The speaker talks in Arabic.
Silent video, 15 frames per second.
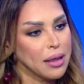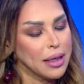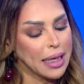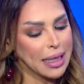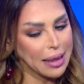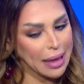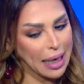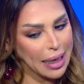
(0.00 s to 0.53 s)

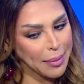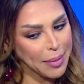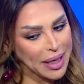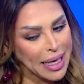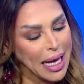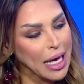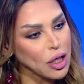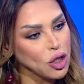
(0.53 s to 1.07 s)
يعني ممكن احنا
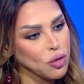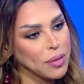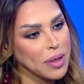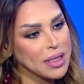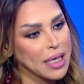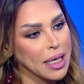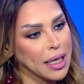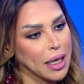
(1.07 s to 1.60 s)
بننقش
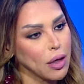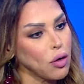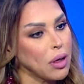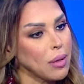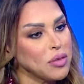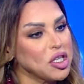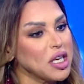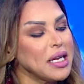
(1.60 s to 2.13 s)

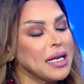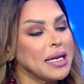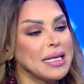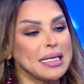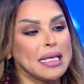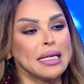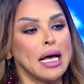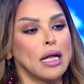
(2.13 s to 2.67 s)
ولا مش كل
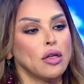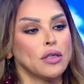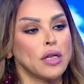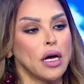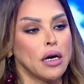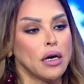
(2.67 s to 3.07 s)
الناس عندها القدره؟